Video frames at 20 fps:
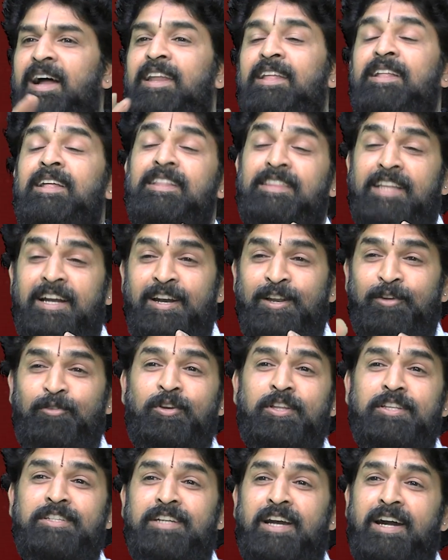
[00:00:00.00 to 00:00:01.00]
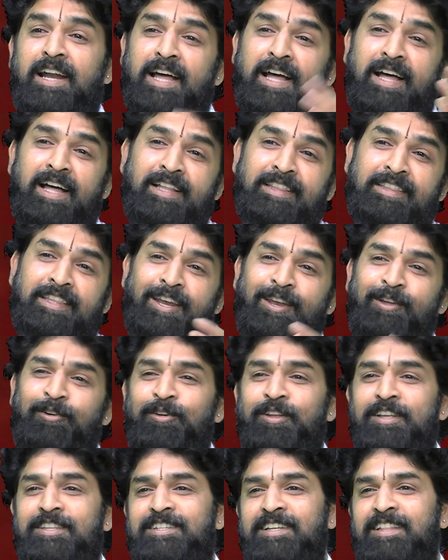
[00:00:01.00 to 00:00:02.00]
అంటే తండ్రి కొనిచ్చాడా తల్లి
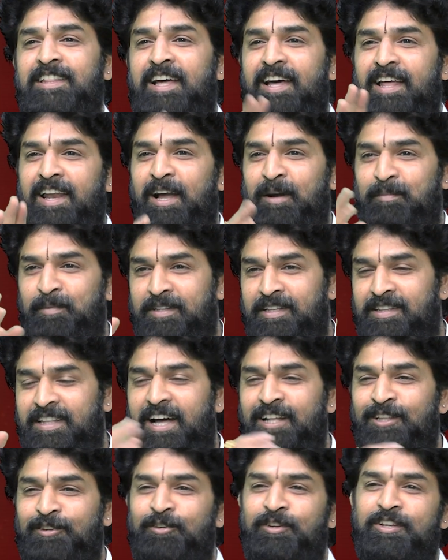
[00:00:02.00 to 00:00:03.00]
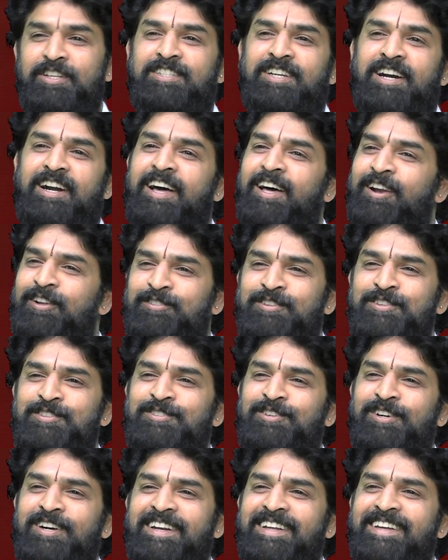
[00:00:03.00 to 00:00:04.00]
కొనిచ్చిందా లేకపోతే తాత కొనిచ్చాడా
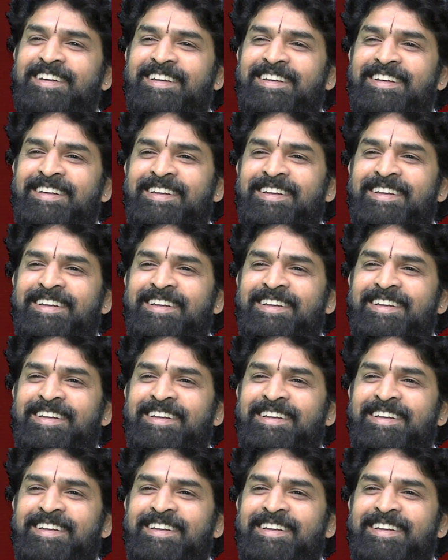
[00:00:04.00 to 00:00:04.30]
ఆలోచించుకోండి